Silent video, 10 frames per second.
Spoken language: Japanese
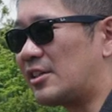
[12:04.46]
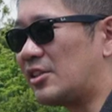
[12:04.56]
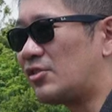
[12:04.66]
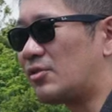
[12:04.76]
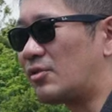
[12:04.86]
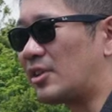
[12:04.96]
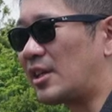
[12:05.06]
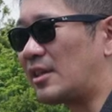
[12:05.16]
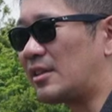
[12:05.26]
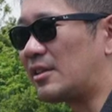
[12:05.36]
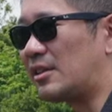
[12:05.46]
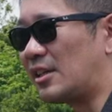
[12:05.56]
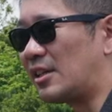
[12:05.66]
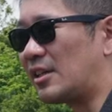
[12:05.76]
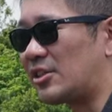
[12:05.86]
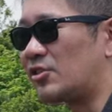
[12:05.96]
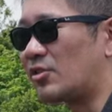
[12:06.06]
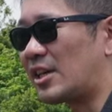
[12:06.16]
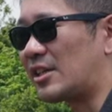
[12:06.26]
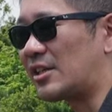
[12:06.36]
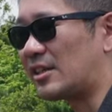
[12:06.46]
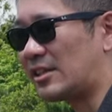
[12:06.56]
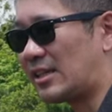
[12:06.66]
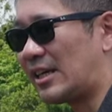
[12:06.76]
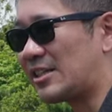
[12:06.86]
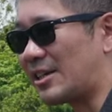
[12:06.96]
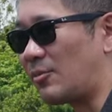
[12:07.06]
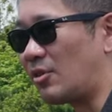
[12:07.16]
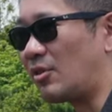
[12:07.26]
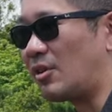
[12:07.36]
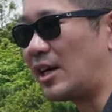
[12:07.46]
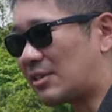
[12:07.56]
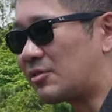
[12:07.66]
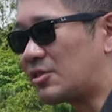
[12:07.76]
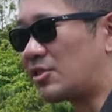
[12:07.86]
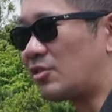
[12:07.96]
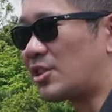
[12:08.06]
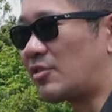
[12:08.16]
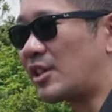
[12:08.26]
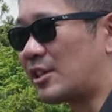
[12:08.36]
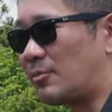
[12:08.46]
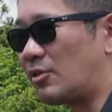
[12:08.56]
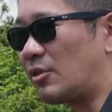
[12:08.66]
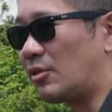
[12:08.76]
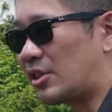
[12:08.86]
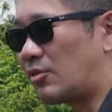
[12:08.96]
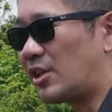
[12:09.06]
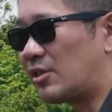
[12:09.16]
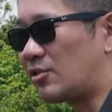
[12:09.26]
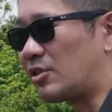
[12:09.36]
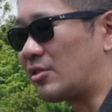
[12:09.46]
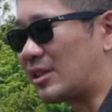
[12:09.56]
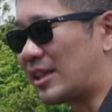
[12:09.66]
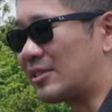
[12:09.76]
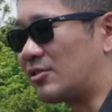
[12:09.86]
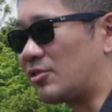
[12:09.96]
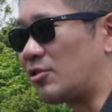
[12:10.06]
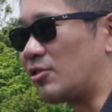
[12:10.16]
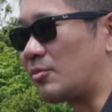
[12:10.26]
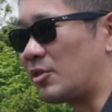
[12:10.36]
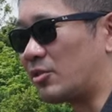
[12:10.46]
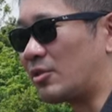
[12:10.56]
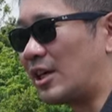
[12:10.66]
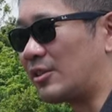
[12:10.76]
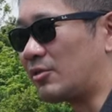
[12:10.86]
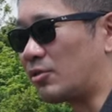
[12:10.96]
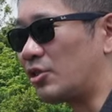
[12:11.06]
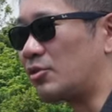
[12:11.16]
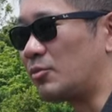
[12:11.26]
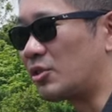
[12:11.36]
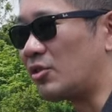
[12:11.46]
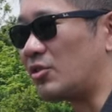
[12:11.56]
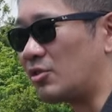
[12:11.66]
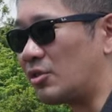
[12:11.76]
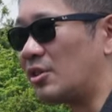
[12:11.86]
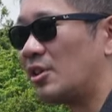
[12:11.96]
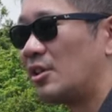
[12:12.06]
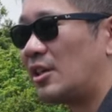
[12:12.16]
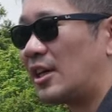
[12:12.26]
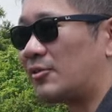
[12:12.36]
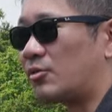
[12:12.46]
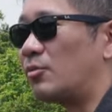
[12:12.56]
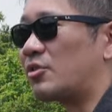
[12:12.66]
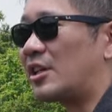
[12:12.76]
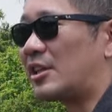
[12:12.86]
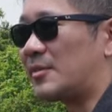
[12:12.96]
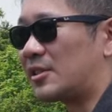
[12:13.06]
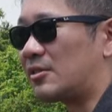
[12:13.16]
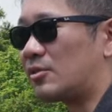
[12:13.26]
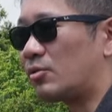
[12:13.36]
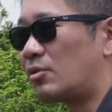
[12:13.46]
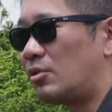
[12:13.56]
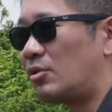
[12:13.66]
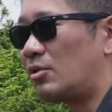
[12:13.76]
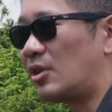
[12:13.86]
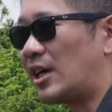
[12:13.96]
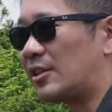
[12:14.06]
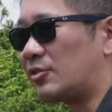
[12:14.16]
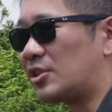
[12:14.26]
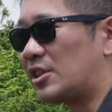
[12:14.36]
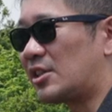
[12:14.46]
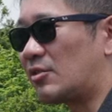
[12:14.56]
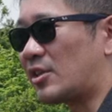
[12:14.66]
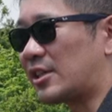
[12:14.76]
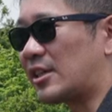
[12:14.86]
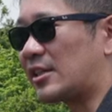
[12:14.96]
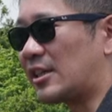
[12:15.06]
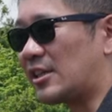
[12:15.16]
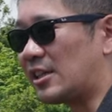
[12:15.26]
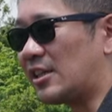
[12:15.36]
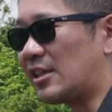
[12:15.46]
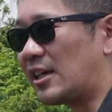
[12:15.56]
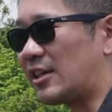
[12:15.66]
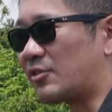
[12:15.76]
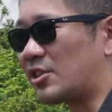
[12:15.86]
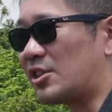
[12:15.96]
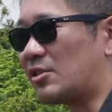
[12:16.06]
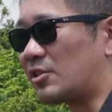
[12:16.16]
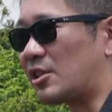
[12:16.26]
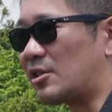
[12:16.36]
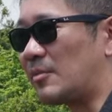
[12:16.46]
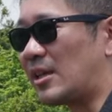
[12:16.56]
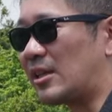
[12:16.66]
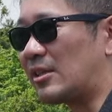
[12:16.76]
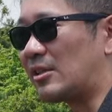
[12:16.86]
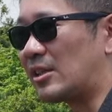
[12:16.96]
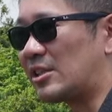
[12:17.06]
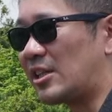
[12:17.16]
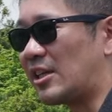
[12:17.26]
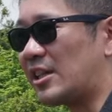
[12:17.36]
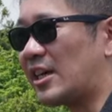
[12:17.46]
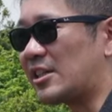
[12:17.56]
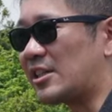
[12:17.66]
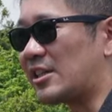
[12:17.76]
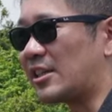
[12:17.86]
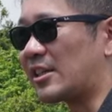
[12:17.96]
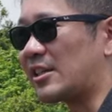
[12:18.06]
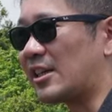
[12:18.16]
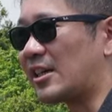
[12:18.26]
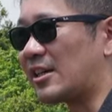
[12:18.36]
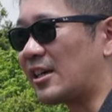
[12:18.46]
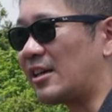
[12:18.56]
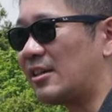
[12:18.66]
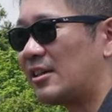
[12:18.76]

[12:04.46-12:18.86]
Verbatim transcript: 25年に、非常外会社も各事業者の方も気候変動に関する取り組みをあの取り組むというあの項目がありますそこをあの地域の方々にあのきちんと説明して理解していただきながら